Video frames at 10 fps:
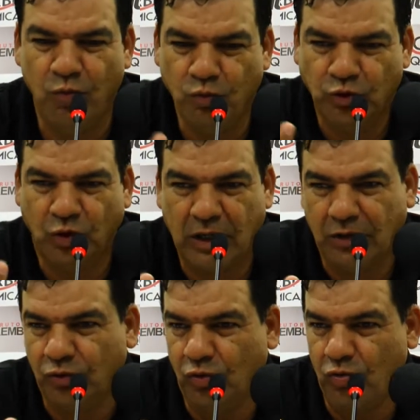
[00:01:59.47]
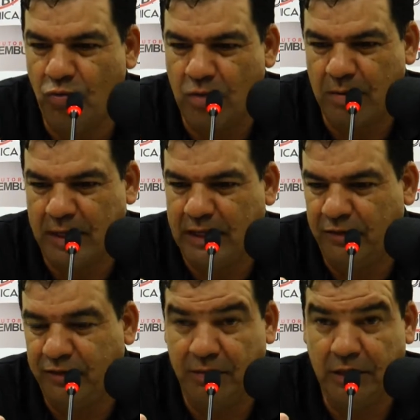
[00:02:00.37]
Um jogador com um
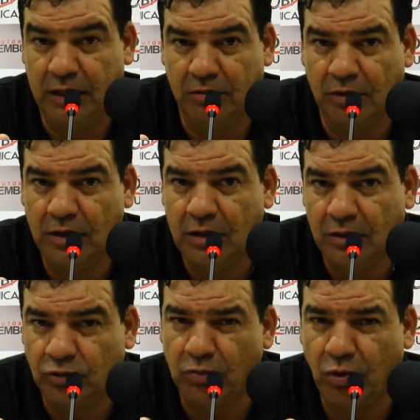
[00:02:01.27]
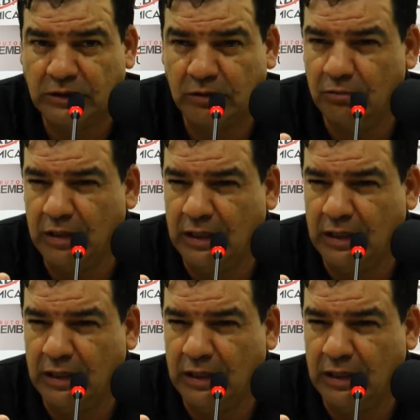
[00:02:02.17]
amarelo vermelho, isso mostra um